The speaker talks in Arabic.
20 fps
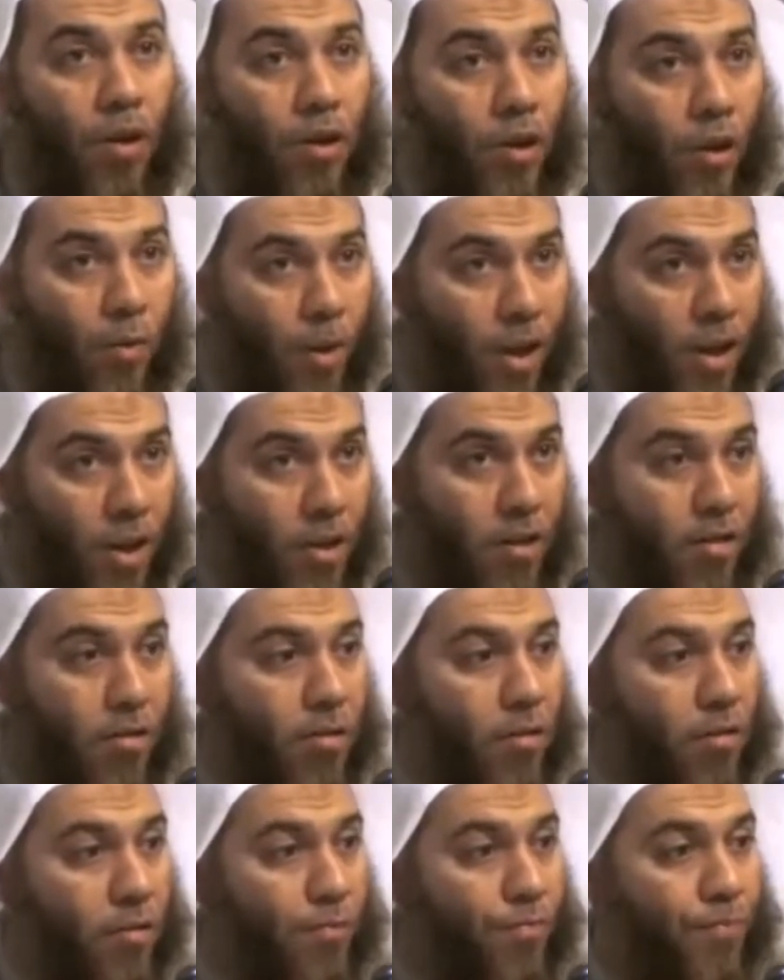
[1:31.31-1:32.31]
يوم العيد
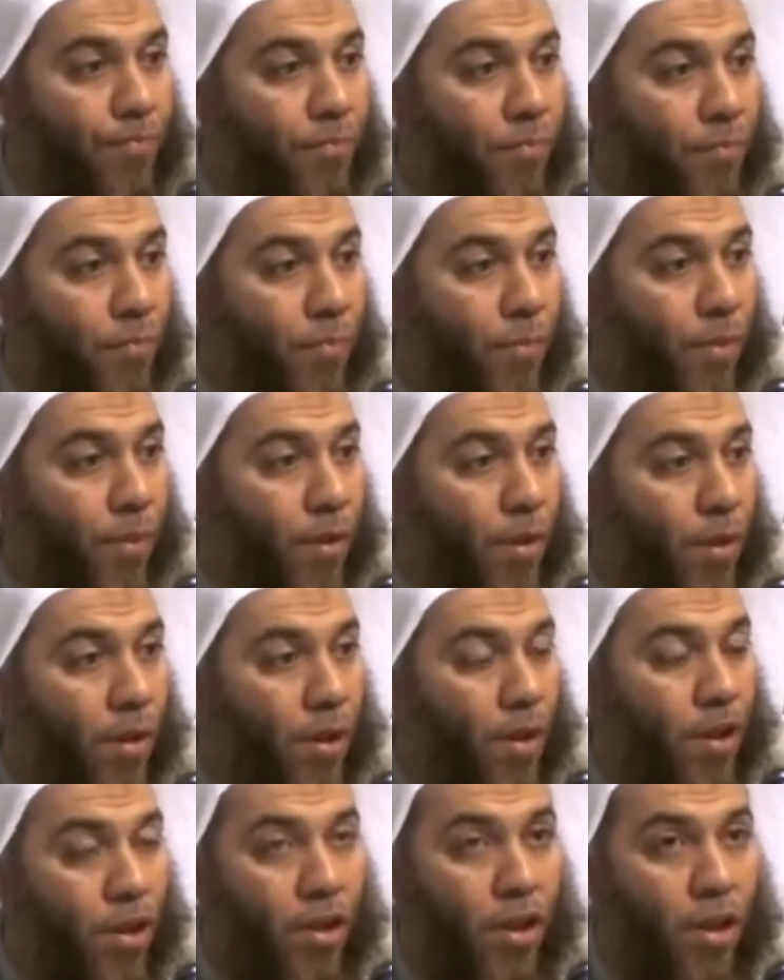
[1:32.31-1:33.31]

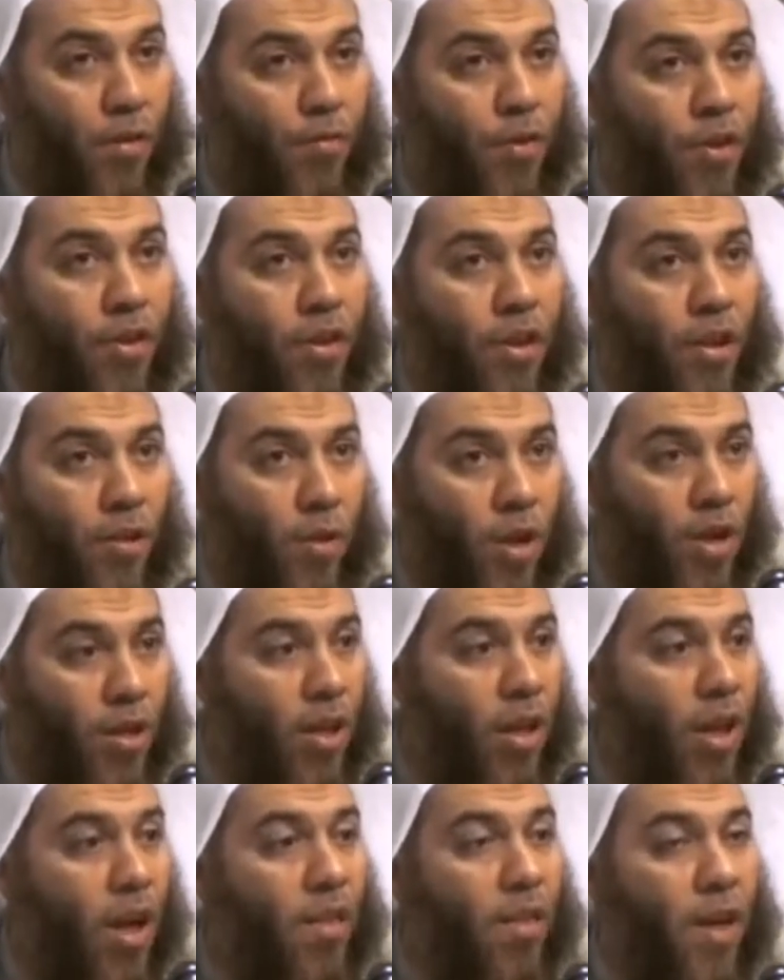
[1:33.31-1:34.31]
عيد الفطر أو
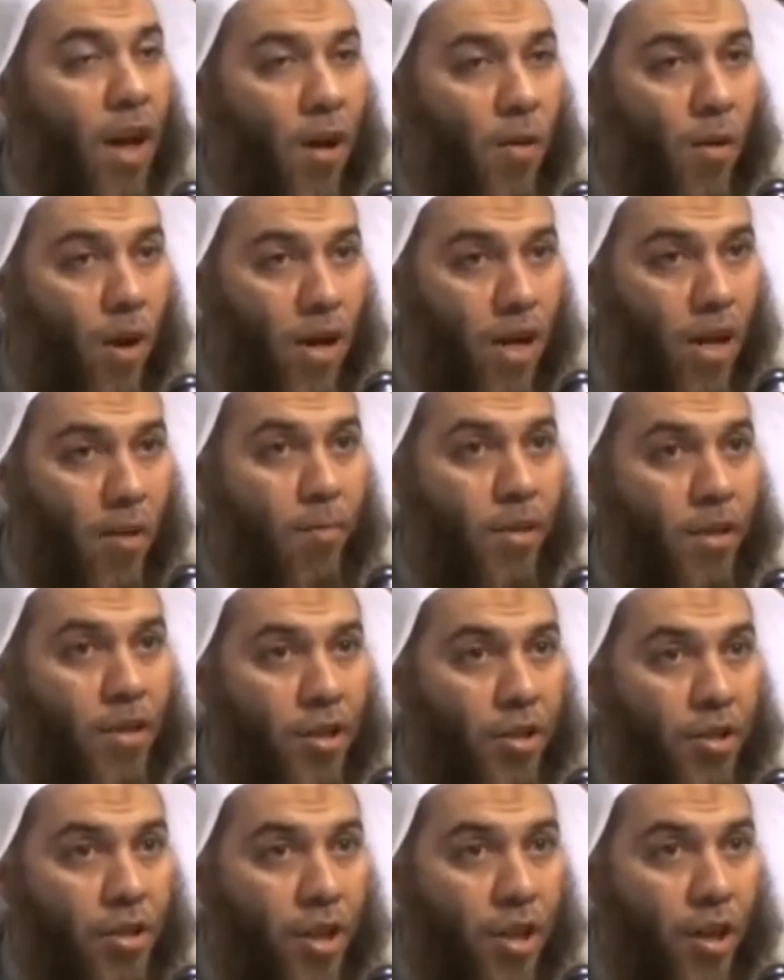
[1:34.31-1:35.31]
عيد الأضحى وأيام
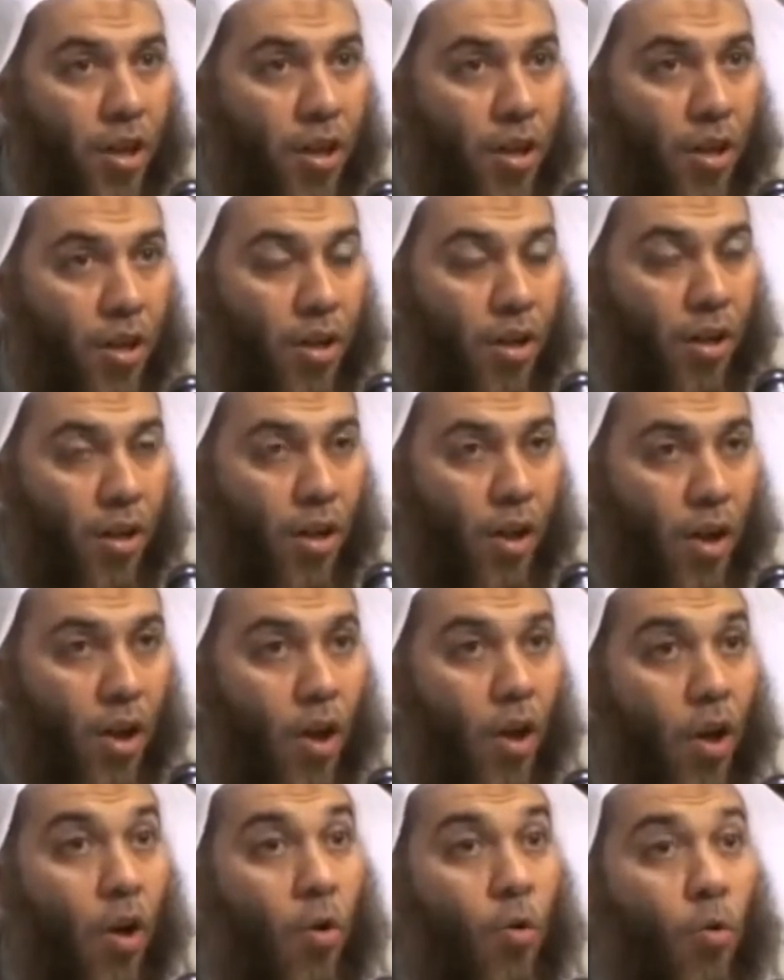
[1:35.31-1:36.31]
التشريق
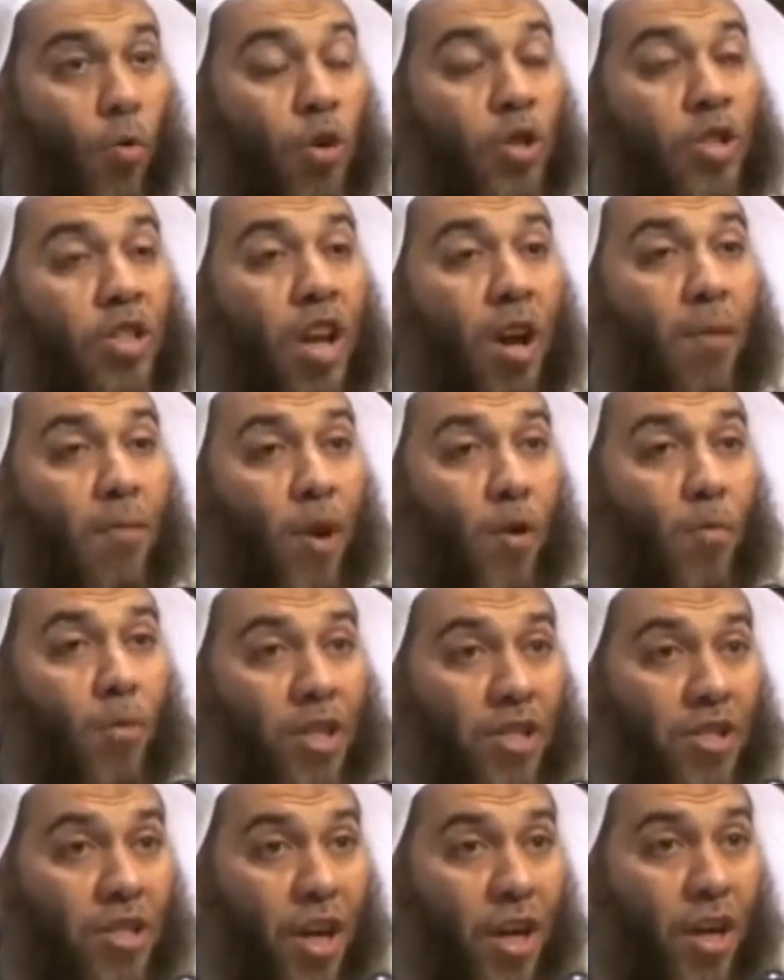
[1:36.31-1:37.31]
وصيام يوم
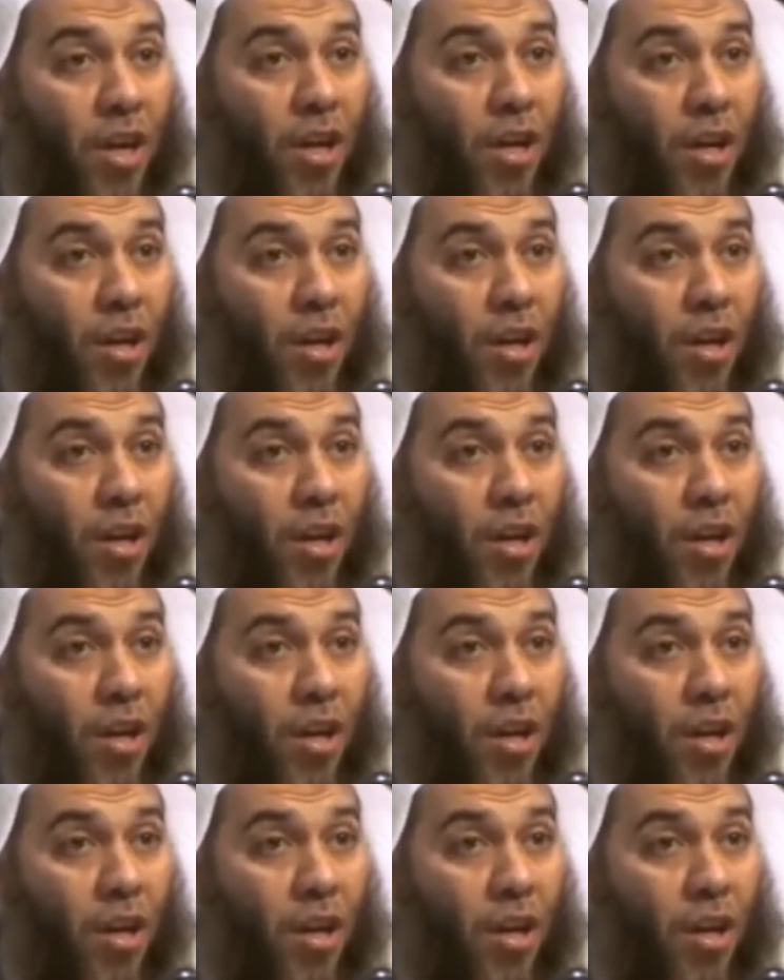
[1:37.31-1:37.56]
الشك